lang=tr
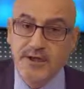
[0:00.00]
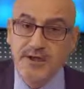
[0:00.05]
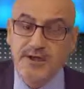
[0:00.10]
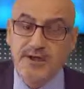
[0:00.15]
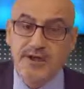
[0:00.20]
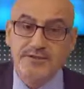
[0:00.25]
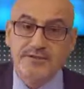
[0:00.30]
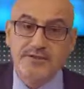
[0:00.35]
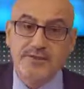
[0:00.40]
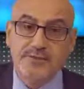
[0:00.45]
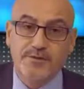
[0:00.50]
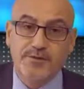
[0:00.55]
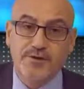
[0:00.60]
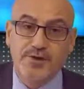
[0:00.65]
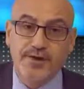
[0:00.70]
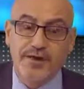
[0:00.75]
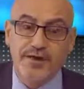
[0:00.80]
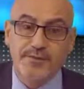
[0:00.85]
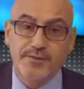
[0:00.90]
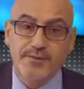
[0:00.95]

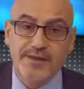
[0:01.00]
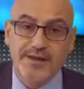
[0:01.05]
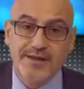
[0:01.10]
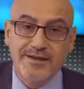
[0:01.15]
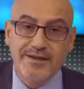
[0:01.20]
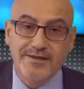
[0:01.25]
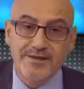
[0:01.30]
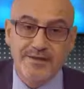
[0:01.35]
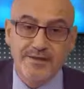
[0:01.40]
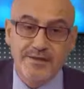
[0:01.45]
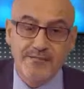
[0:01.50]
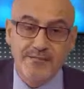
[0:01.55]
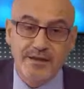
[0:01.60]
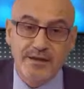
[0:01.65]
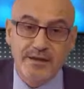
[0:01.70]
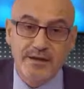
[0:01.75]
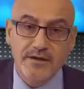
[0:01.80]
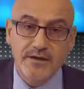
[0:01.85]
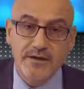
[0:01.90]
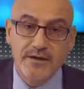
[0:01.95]
Kastamonu'ya yapılan
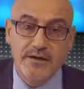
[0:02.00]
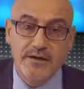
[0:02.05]
yatırımların